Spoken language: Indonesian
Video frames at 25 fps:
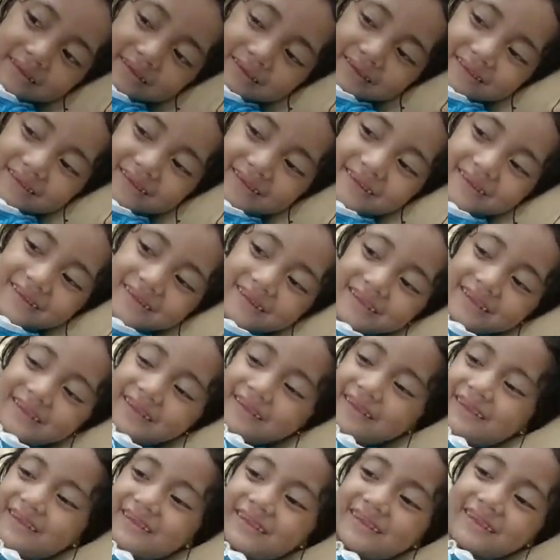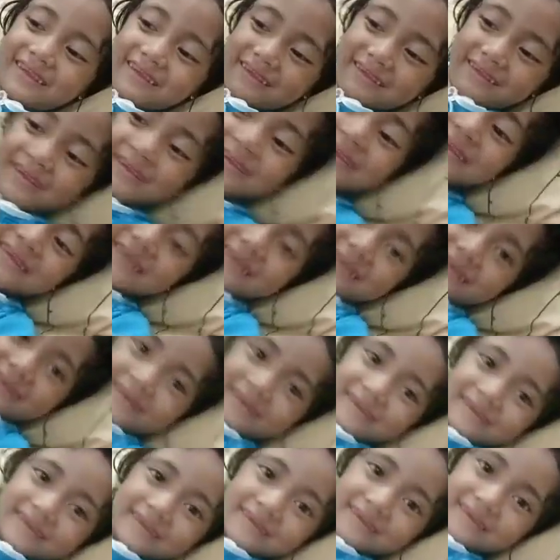Hah? Ah Fatima
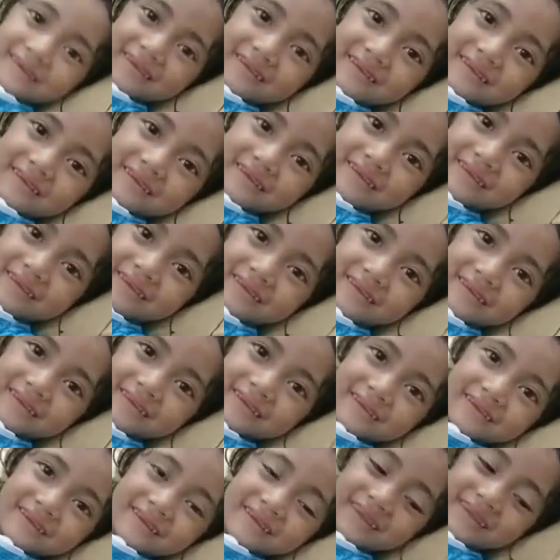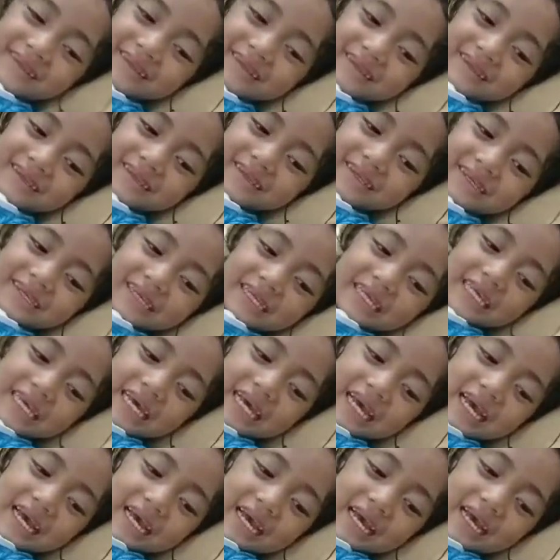ditanya diem aja teman-teman.
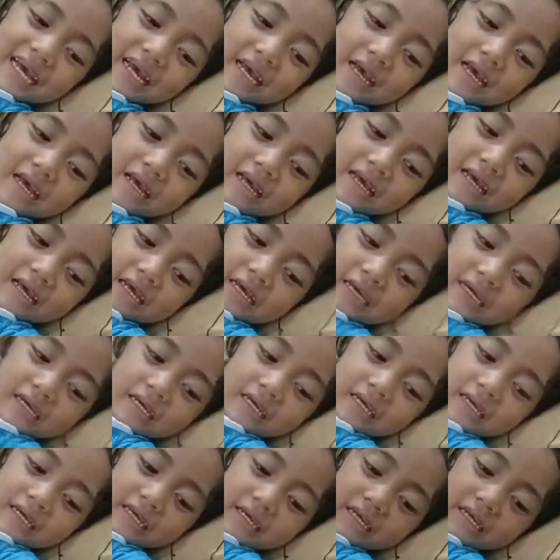Hmm. Iya.